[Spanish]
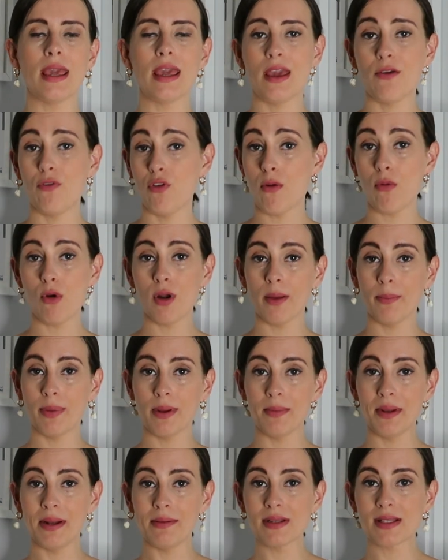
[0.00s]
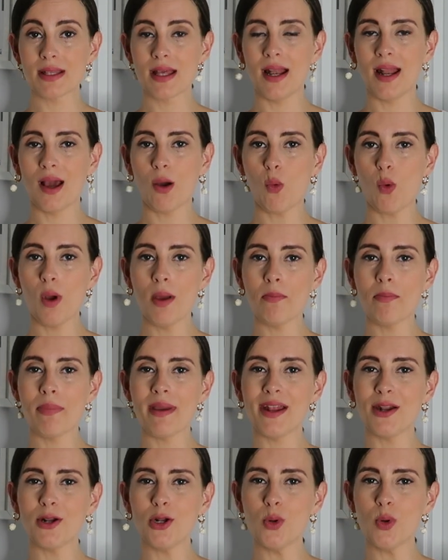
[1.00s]
Eh, fue amor a primera vista en la web,
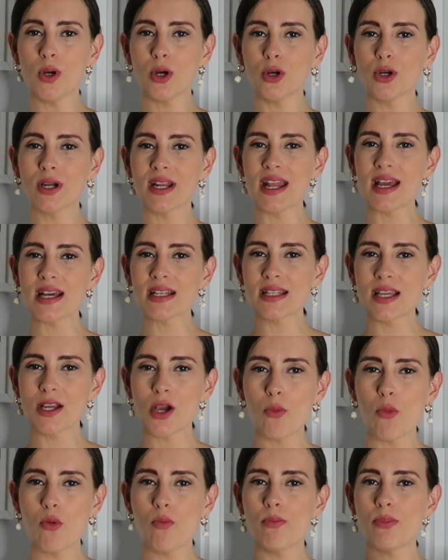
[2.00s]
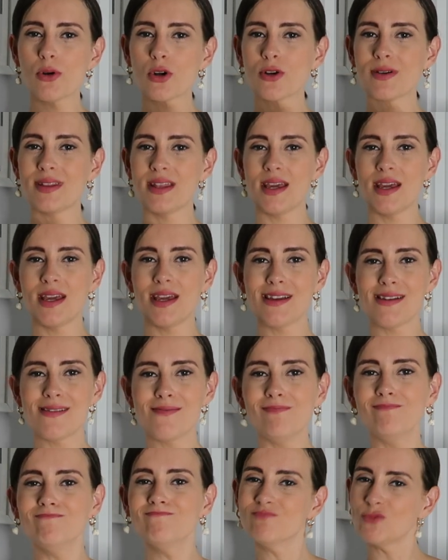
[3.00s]
pero luego crea así como un poco
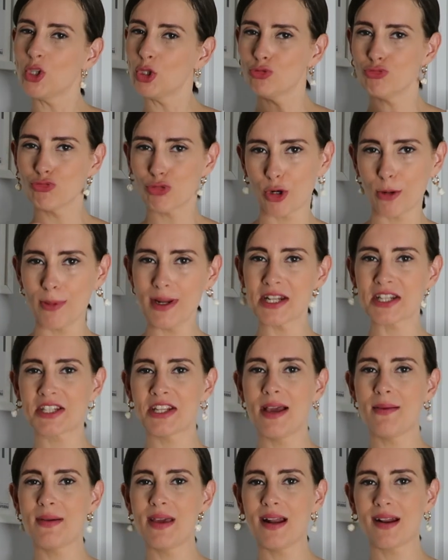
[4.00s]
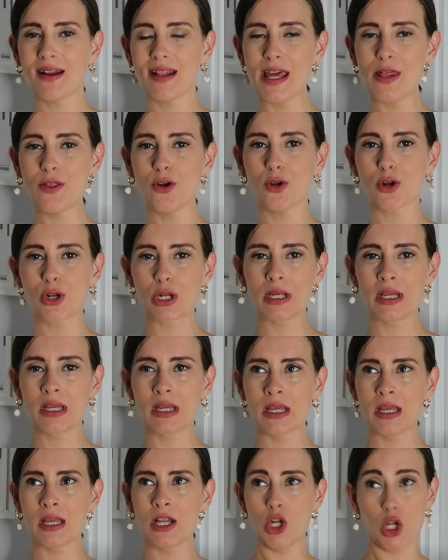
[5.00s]
de controversia a mi alrededor.
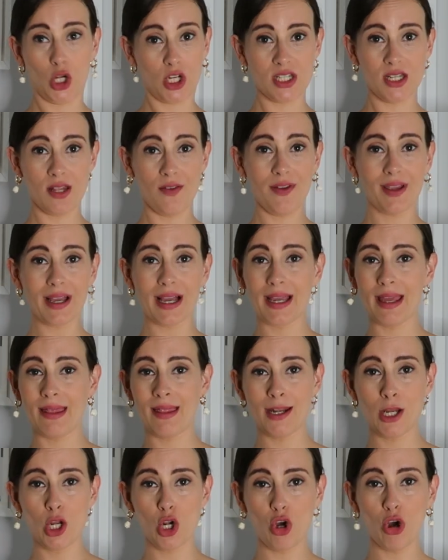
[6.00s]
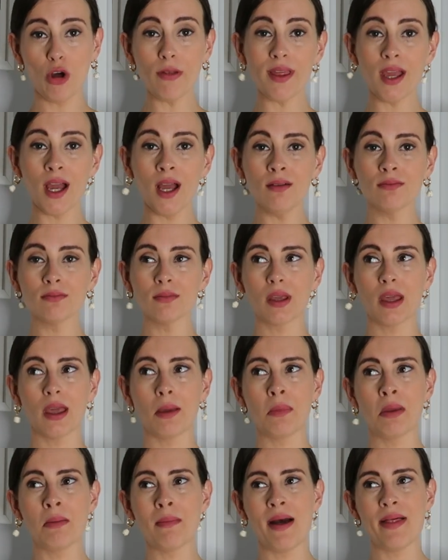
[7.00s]
Lo que significa que Dani lo odia,
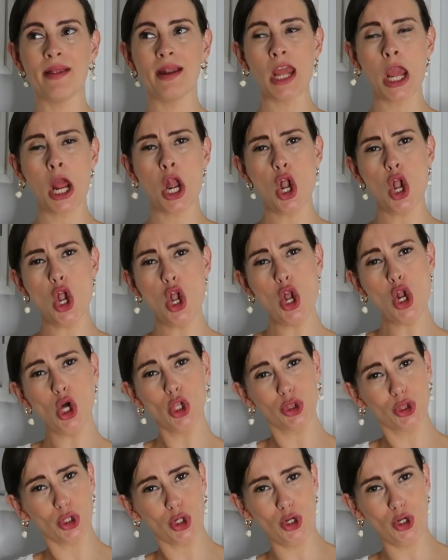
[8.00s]
que mi madre lo